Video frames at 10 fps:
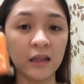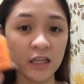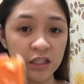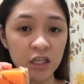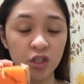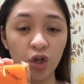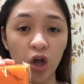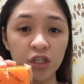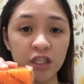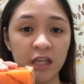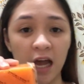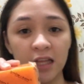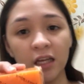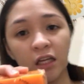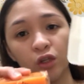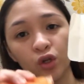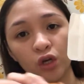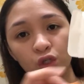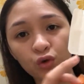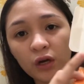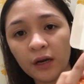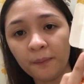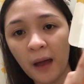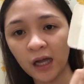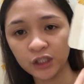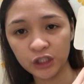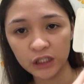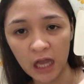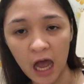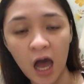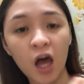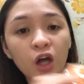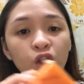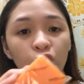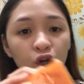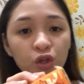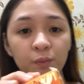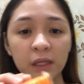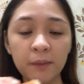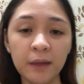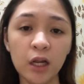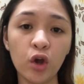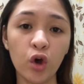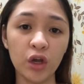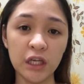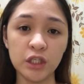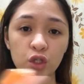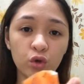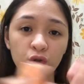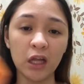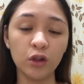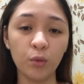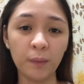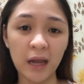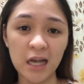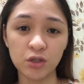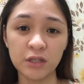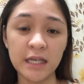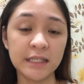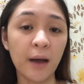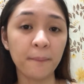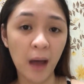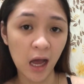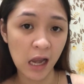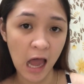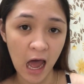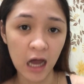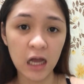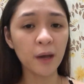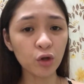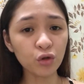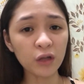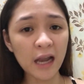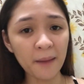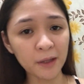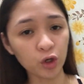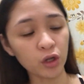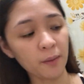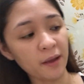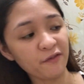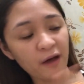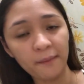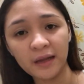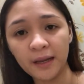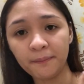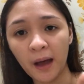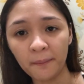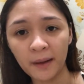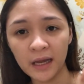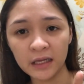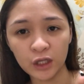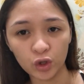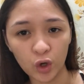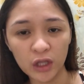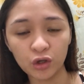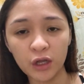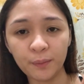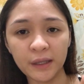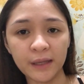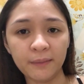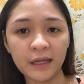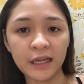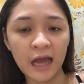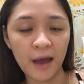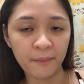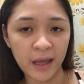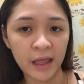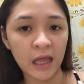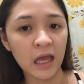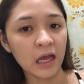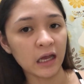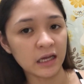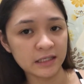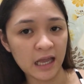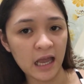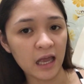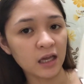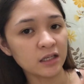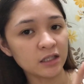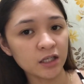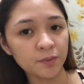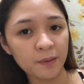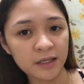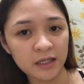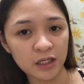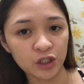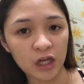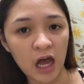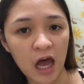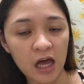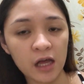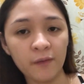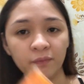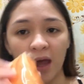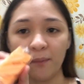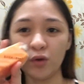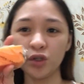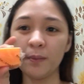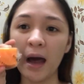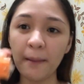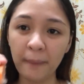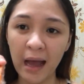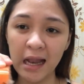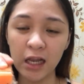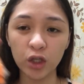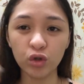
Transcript: This is Koji-san. Ganito yung itsura ng packaging niya. Noon yung binibili ko is yung tatlong piraso sa isang pack lang. Pero nung nalaman ko na may family pack pala nito, ito na yung binibili namin. Kasi 6 pieces siya, tapos makapal.